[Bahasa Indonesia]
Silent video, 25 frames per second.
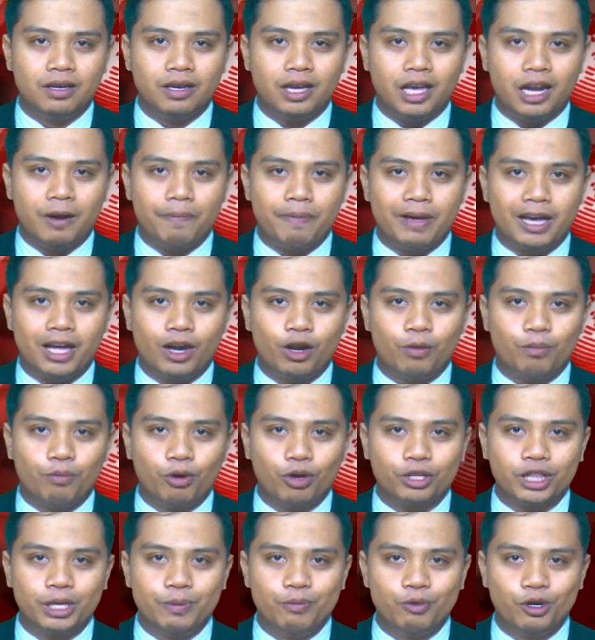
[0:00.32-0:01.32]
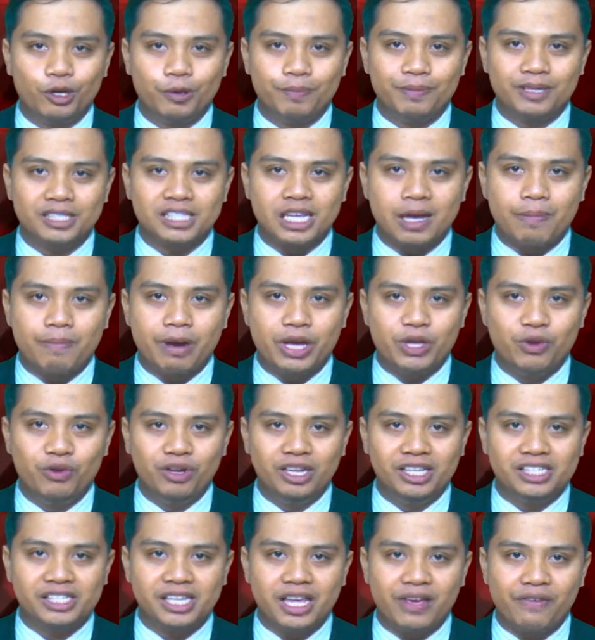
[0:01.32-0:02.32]
LPA Lombok Timur bersama
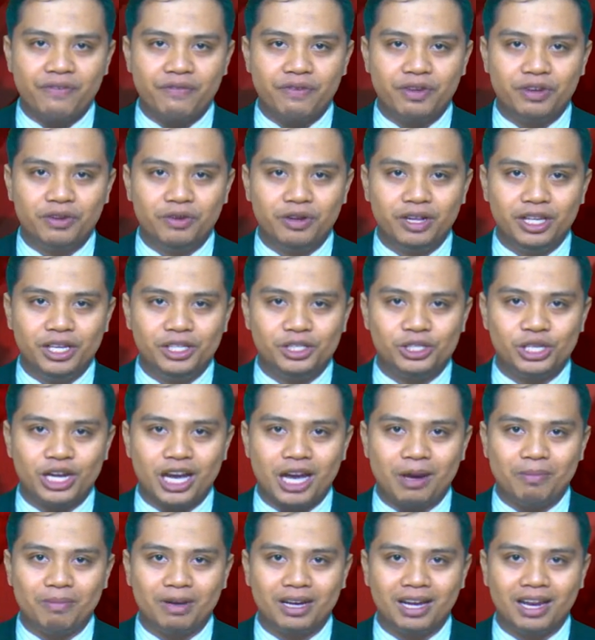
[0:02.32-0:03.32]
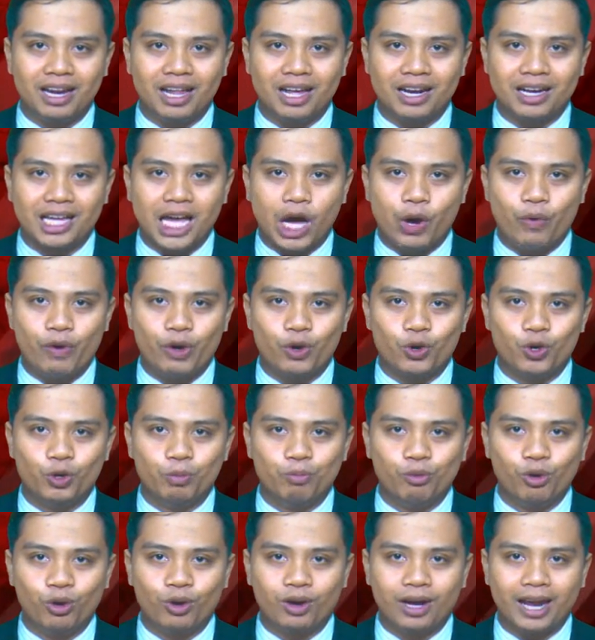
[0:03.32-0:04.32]
UNICEF Indonesia menggelar gawe
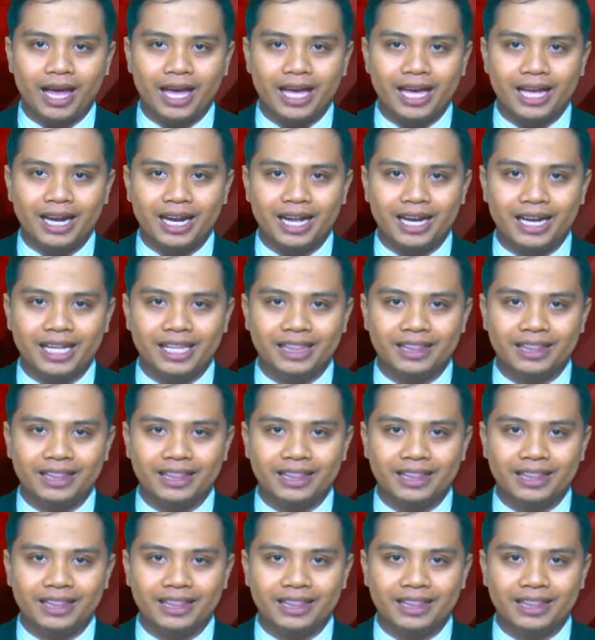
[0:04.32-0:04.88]
gubuk layanan